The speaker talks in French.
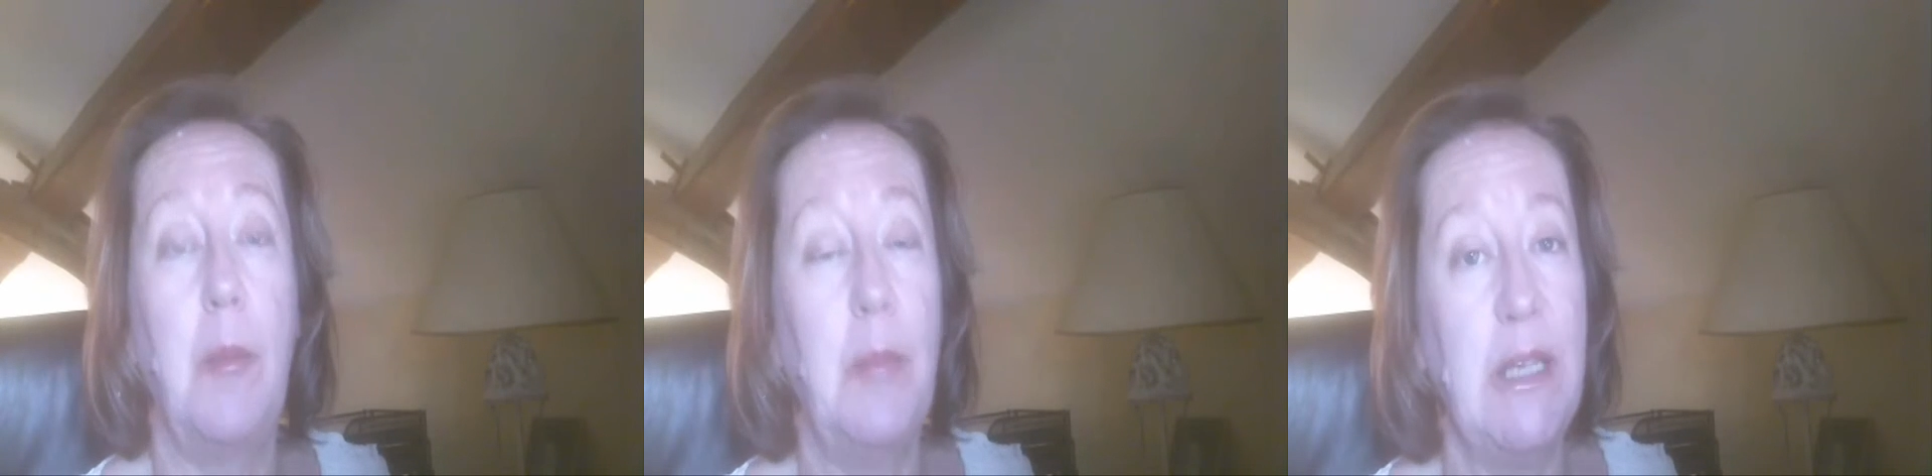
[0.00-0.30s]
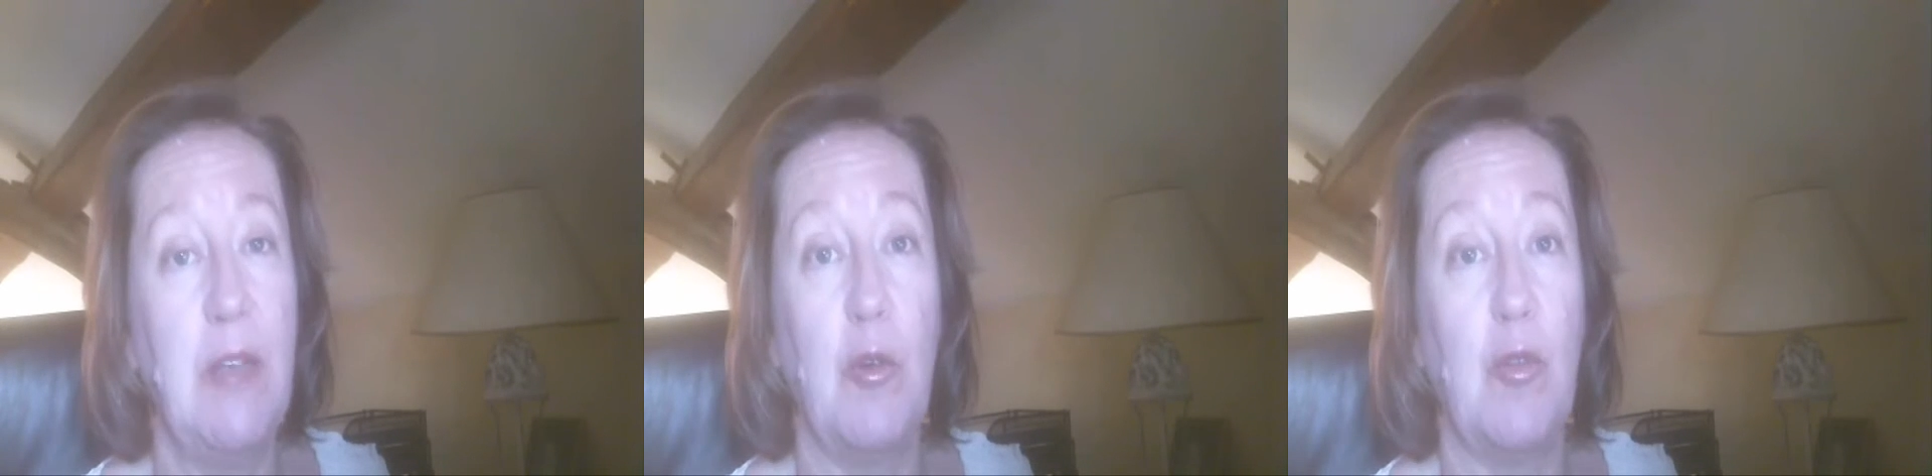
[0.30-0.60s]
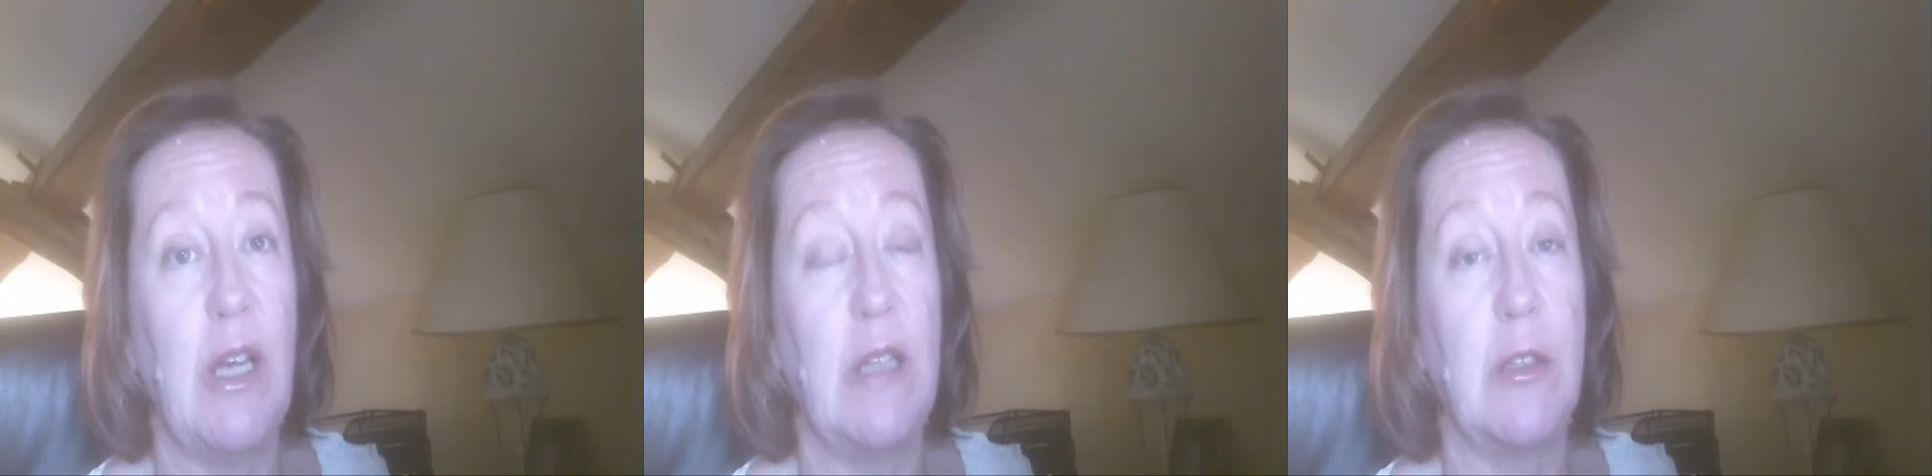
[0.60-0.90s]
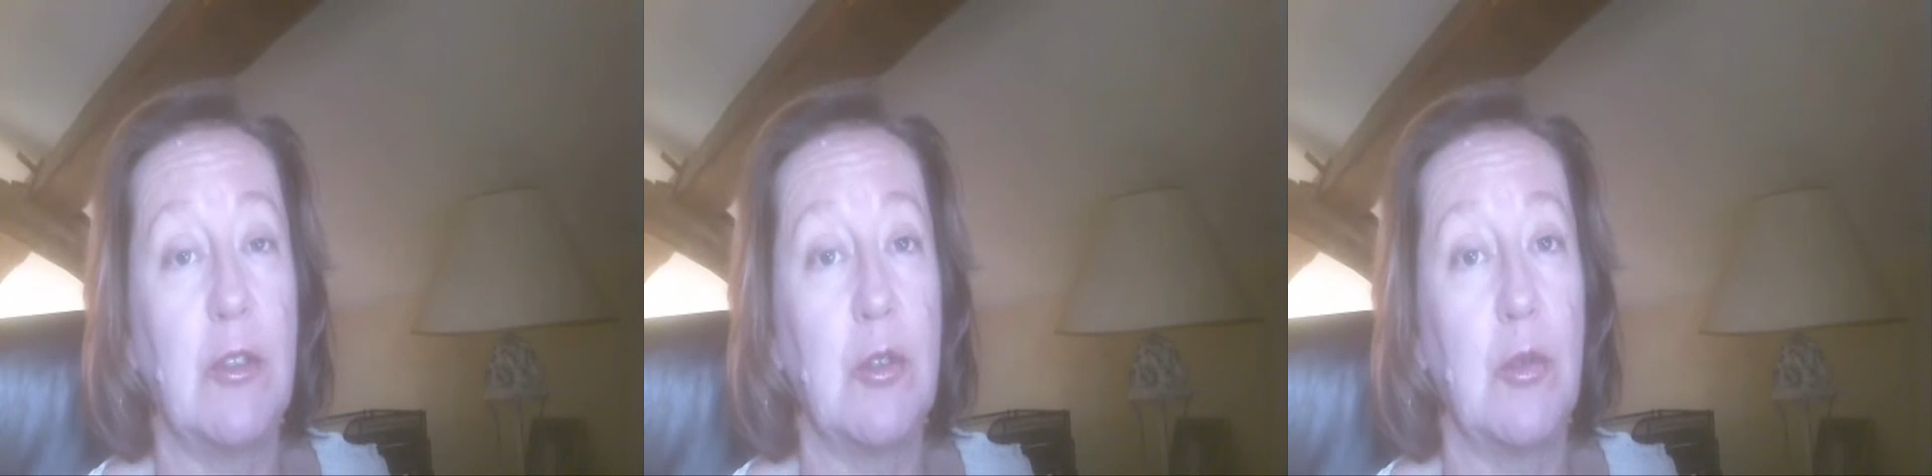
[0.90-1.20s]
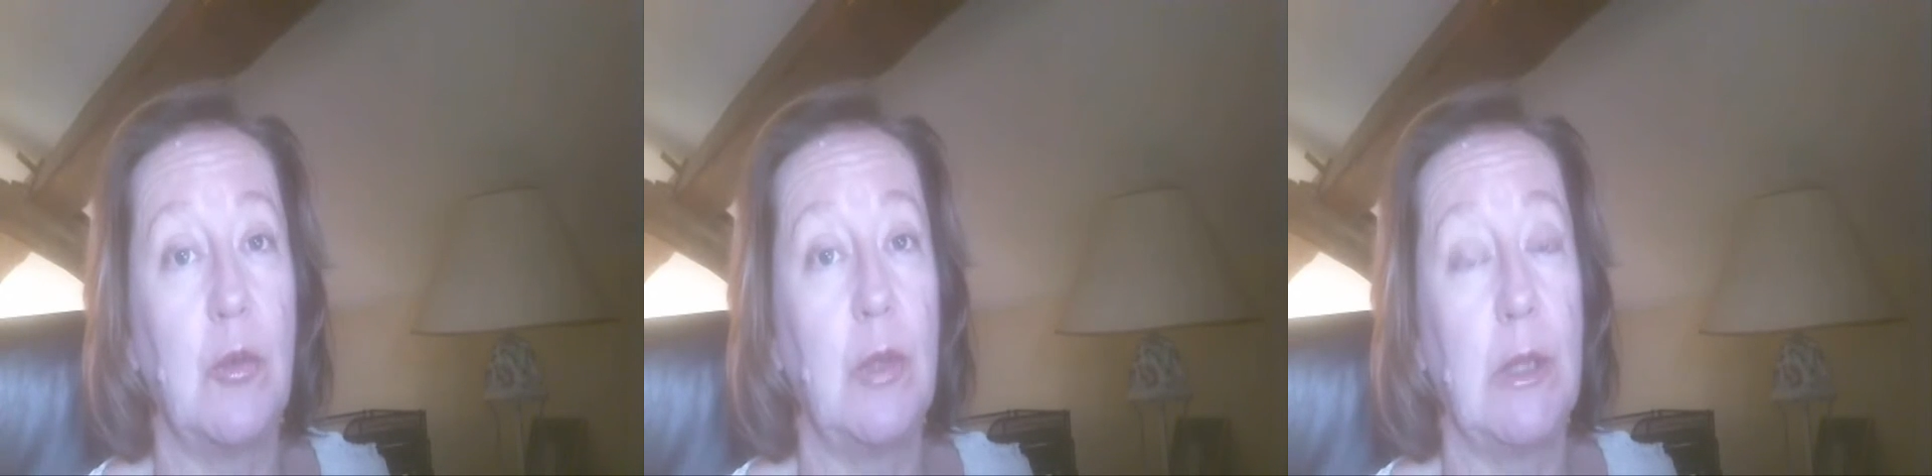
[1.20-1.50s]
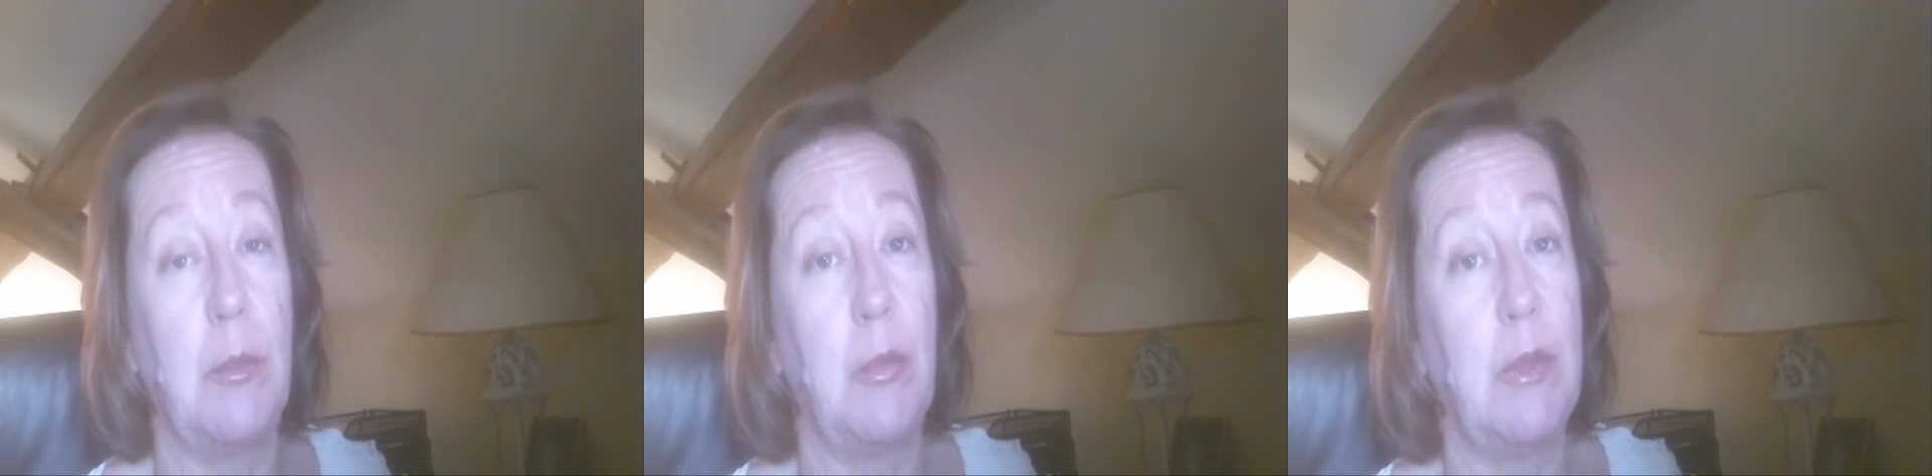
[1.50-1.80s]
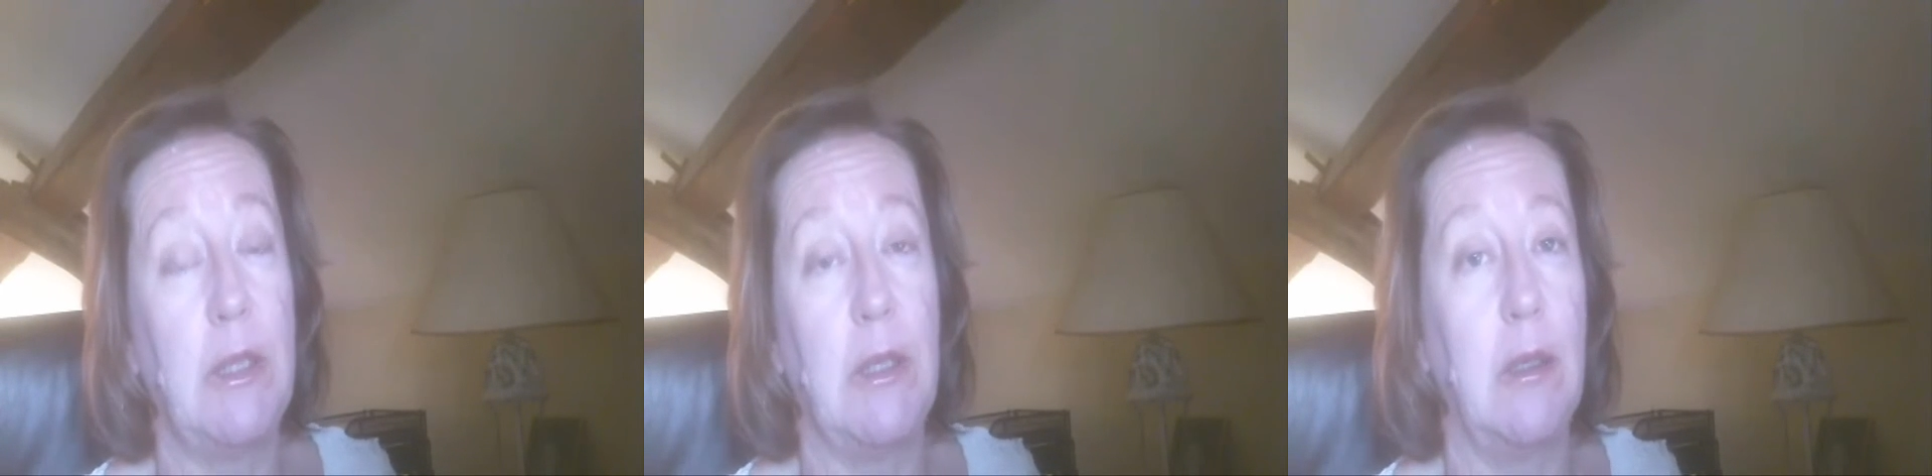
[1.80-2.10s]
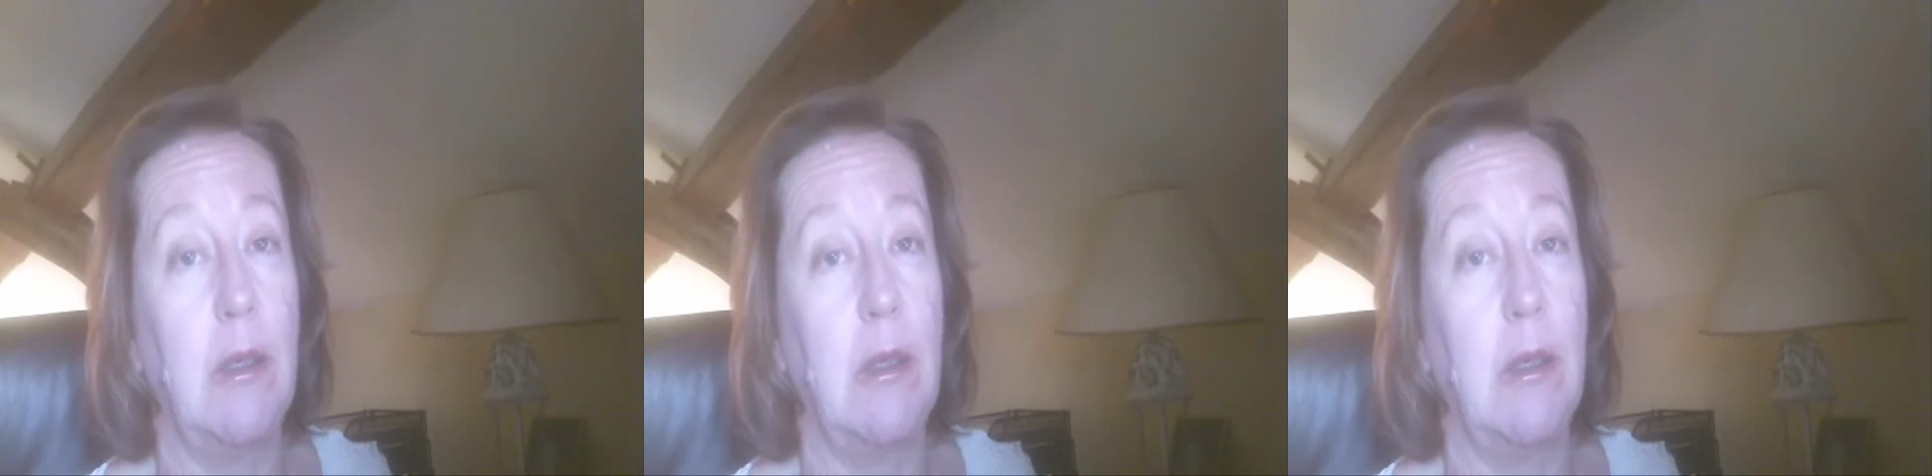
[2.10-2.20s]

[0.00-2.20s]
mais il faut faire attention et puis